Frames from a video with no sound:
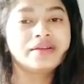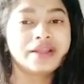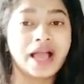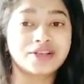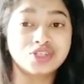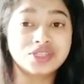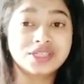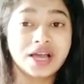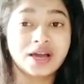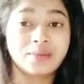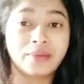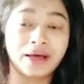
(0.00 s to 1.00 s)
रिएक्शंस की
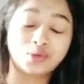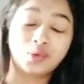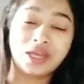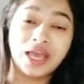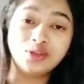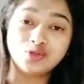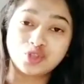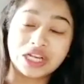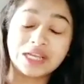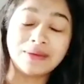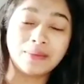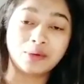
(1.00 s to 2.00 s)
अगर बात हुई है तो
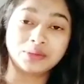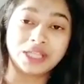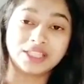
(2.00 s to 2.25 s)
चलिए मैं आपको बता